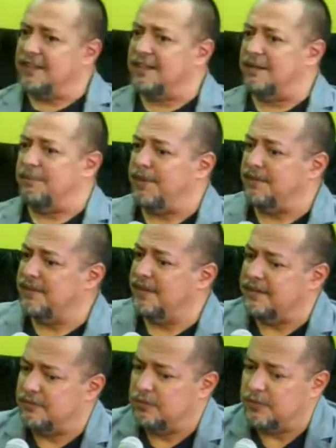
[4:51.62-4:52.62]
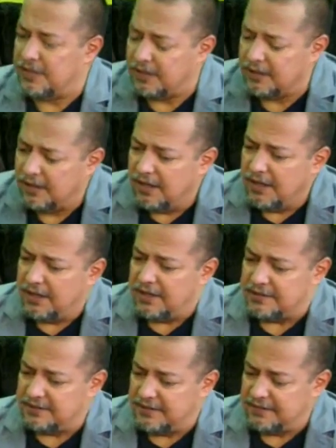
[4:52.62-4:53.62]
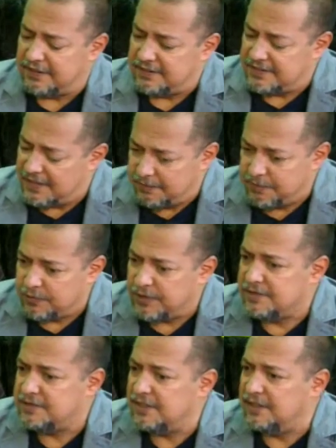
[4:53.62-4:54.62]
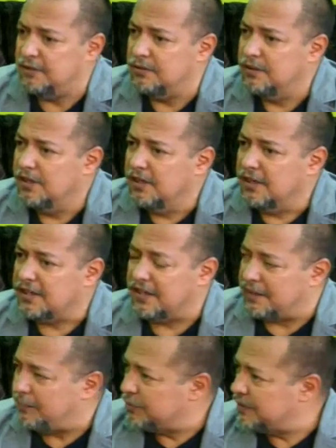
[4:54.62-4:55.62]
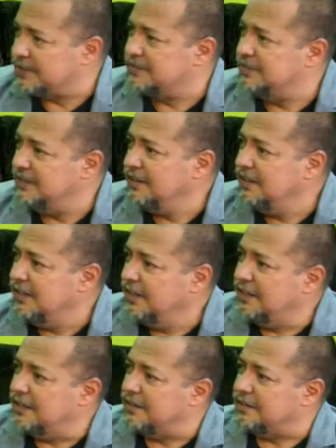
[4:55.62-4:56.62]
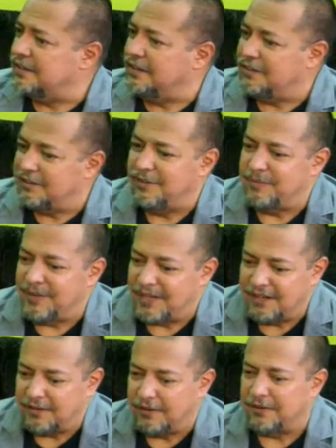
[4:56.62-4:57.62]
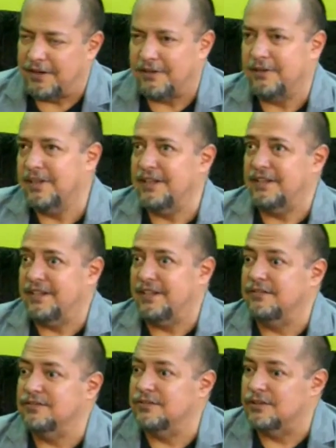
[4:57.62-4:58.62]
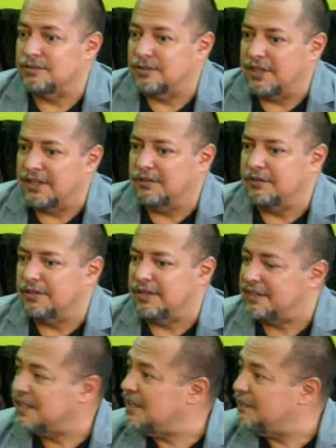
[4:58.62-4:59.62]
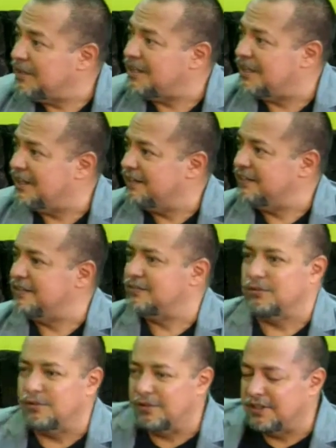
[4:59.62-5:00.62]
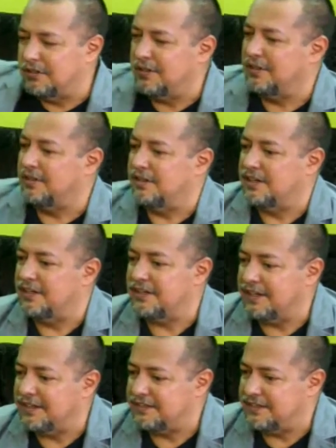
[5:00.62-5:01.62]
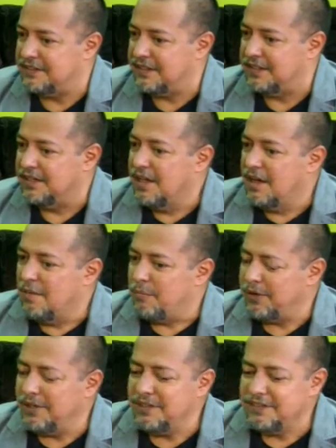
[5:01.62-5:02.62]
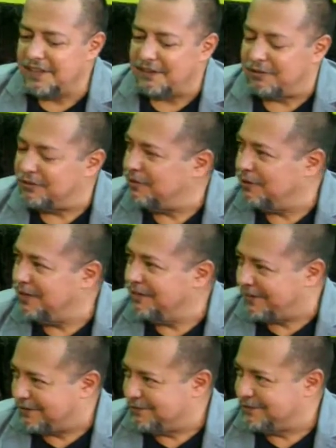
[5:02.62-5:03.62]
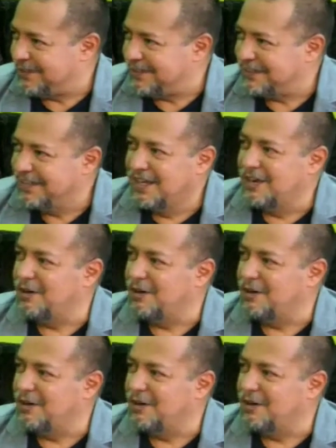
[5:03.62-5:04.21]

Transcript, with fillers: que empieza a estudiar las ciencias ya muy en serio, que rebotaste? Eh, tenía una amiga, ahora ya tiene un doctorado en química, estudió en, en Inglaterra, etcétera. Pero ella dice que cuando llegó a la facultad, lo